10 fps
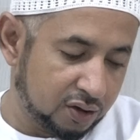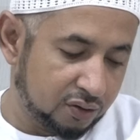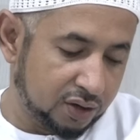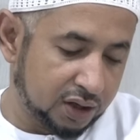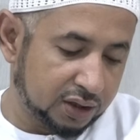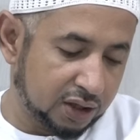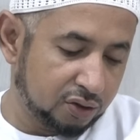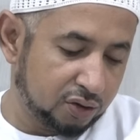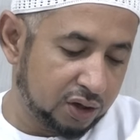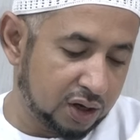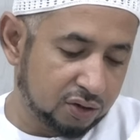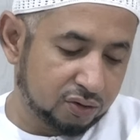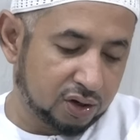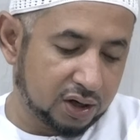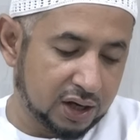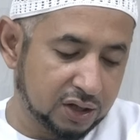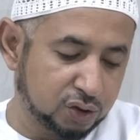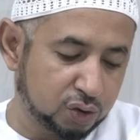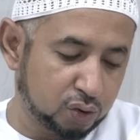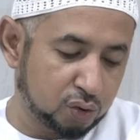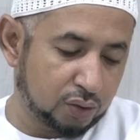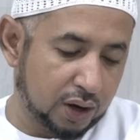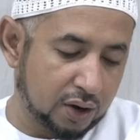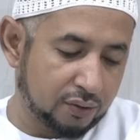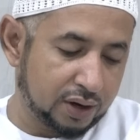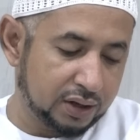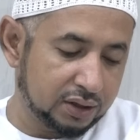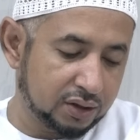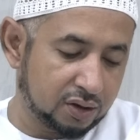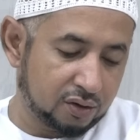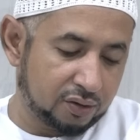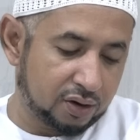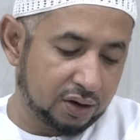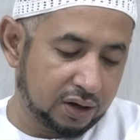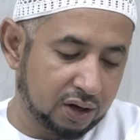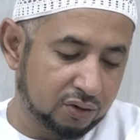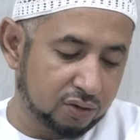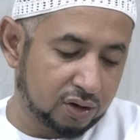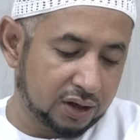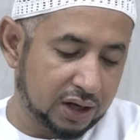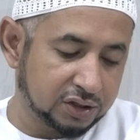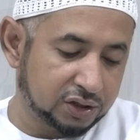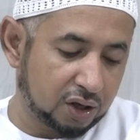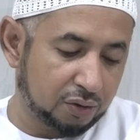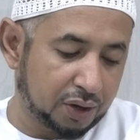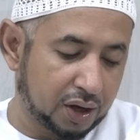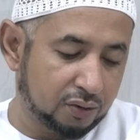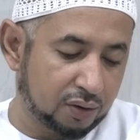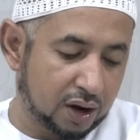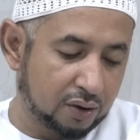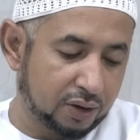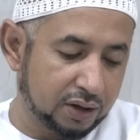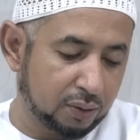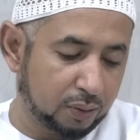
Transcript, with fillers: Wala tanzur ila qurana isyu wa awani uh, ila qurana syaitan wa awani